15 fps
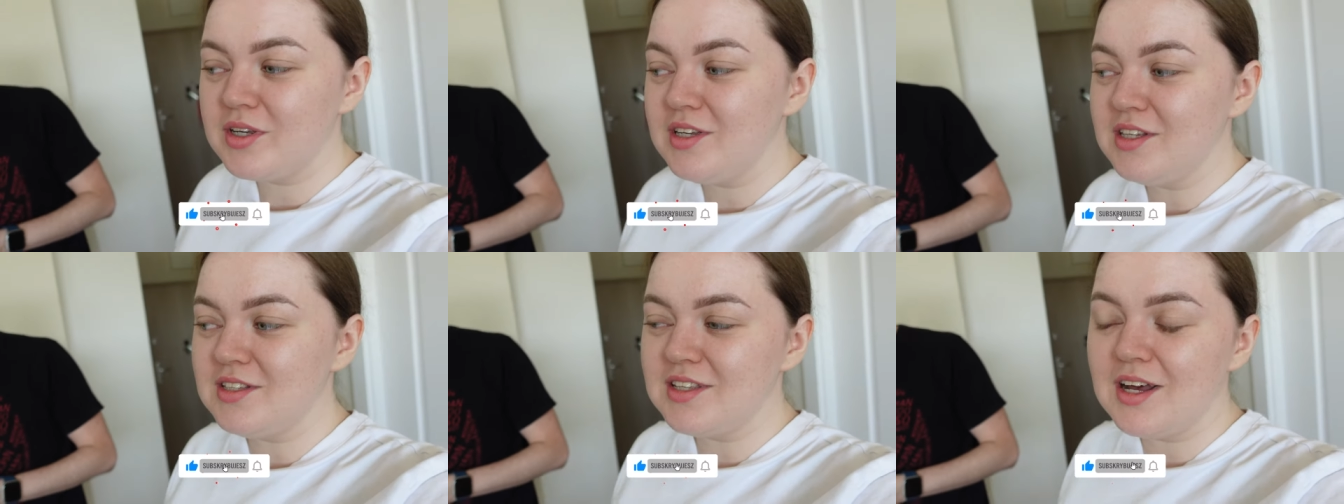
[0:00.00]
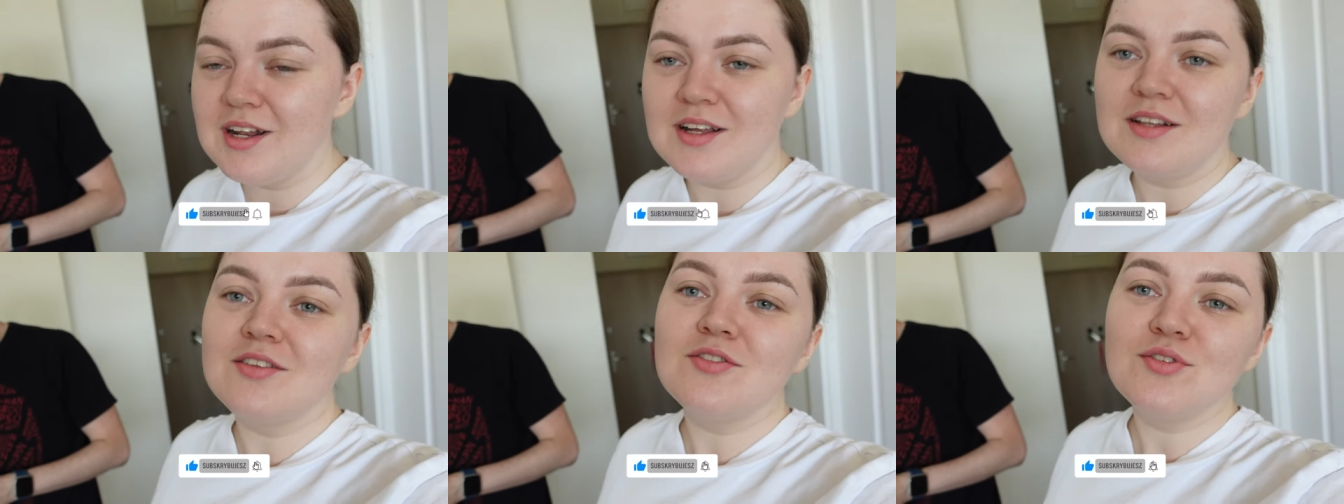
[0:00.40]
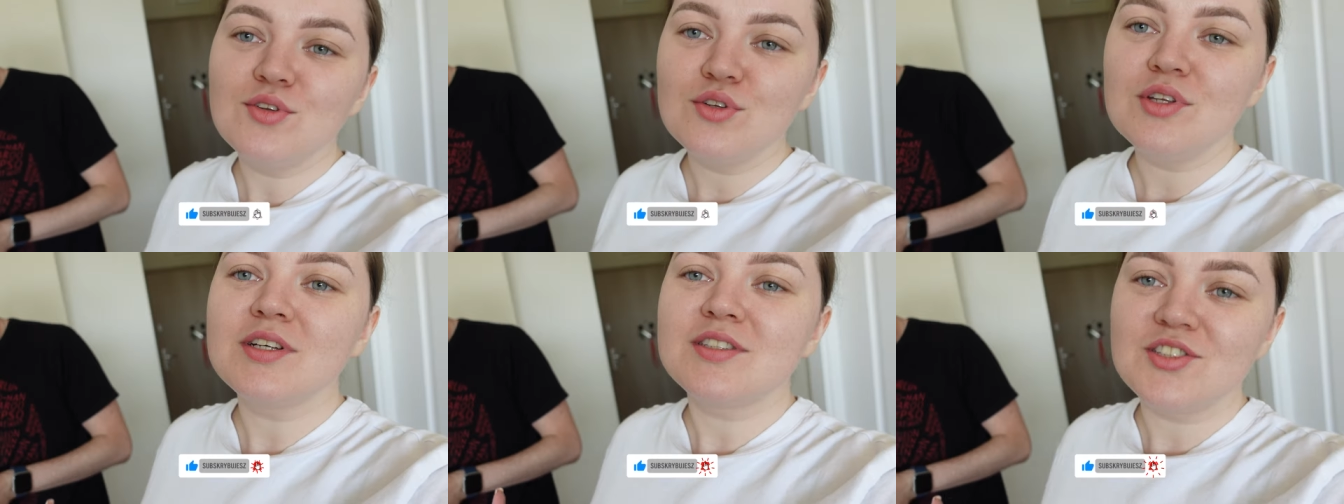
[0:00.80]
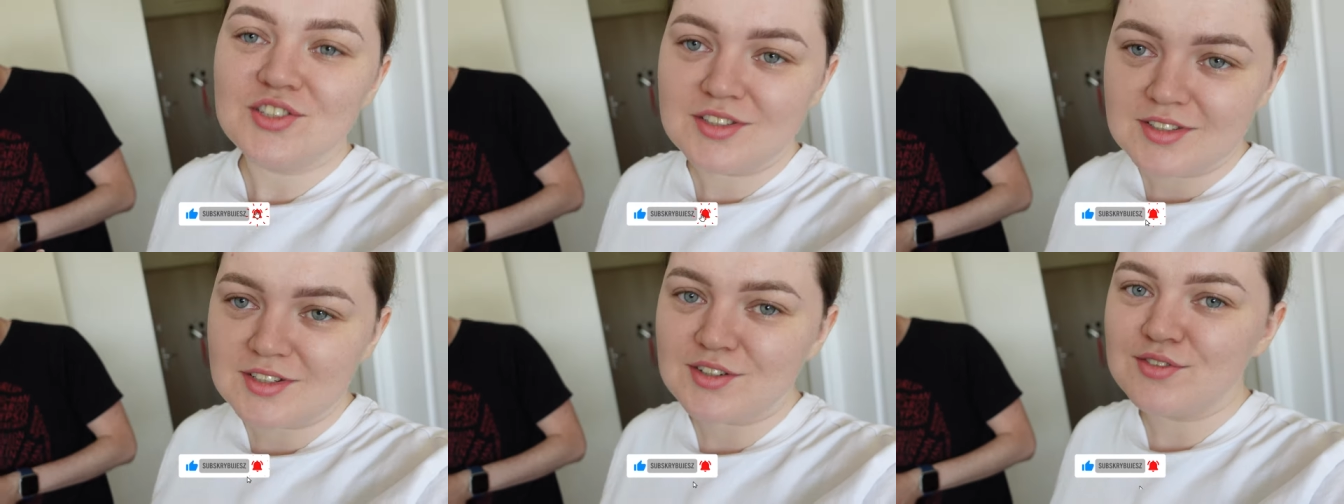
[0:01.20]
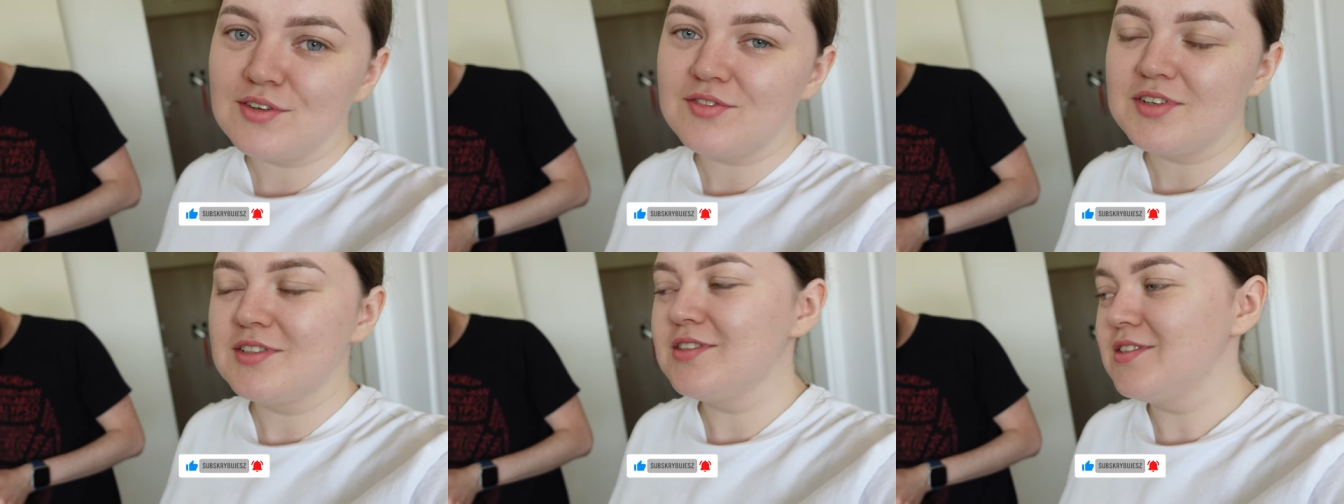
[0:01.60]
git, ale no nie chcę się
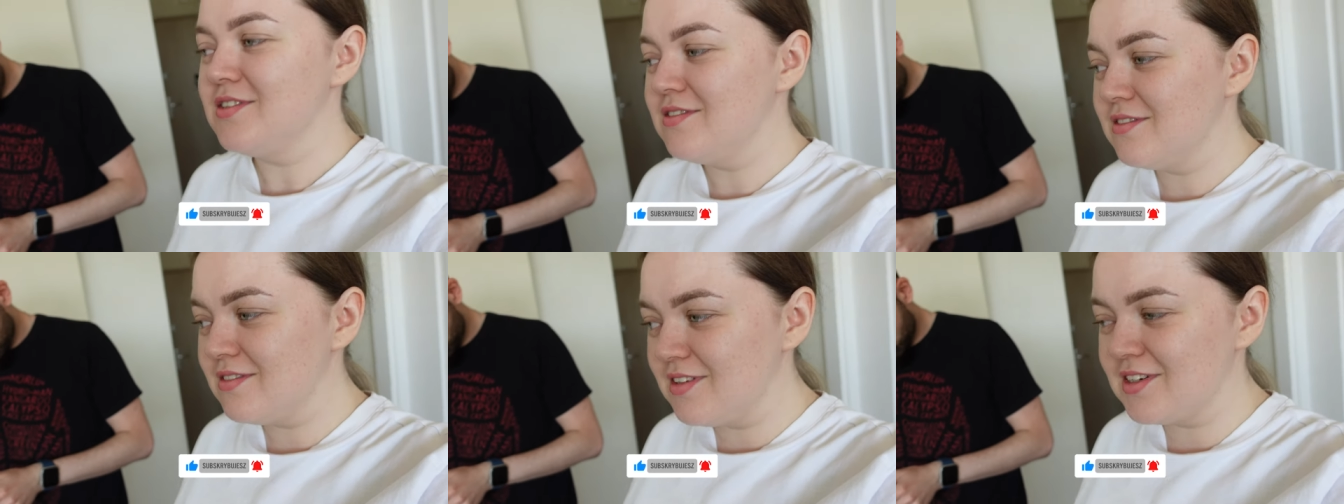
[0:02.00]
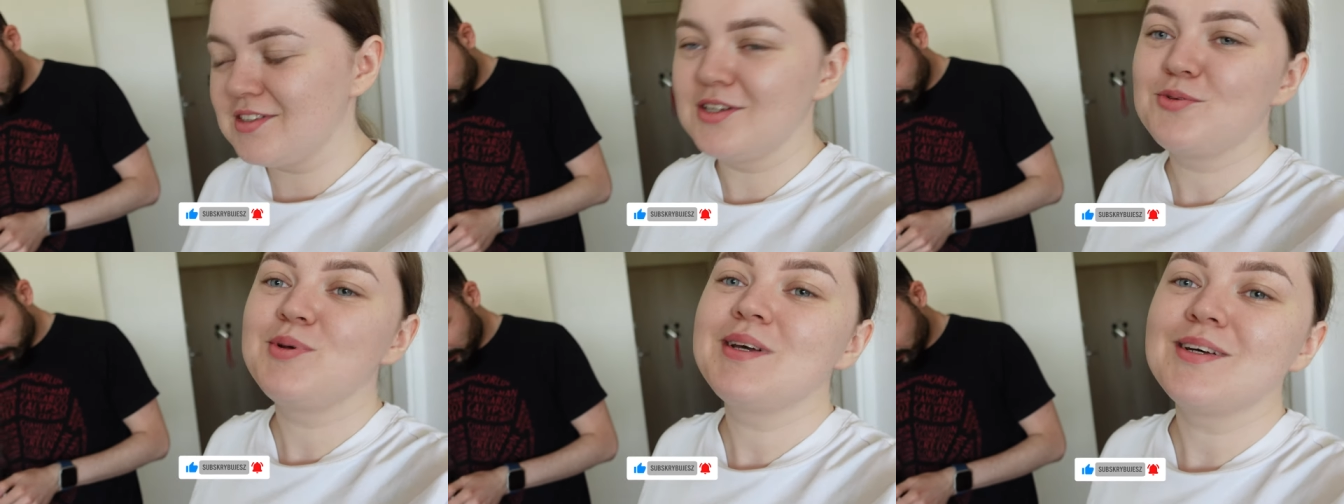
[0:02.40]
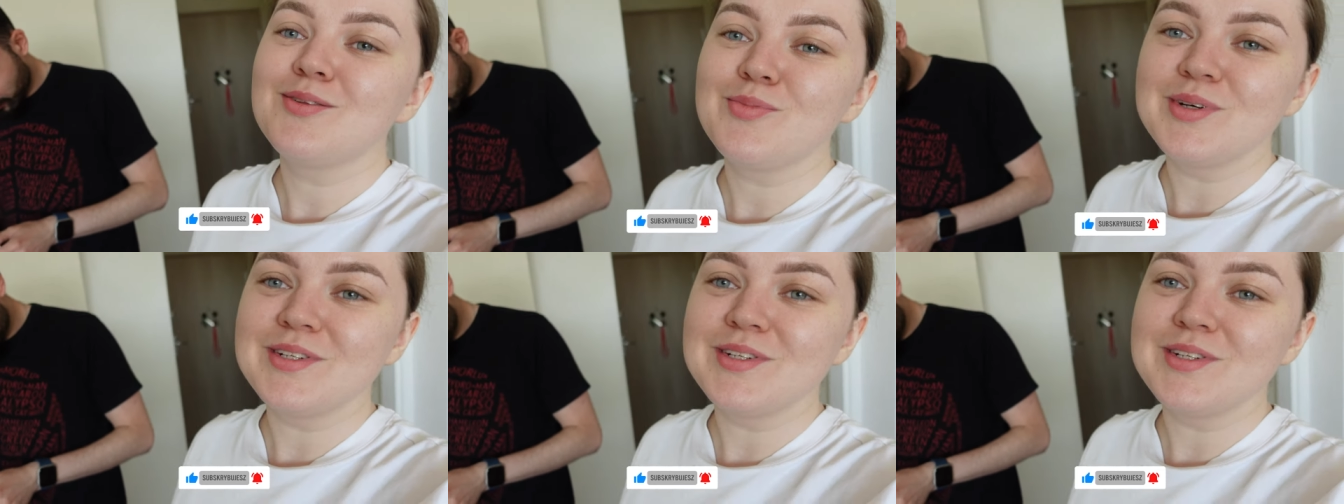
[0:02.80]
denerwować. Niech ten weekend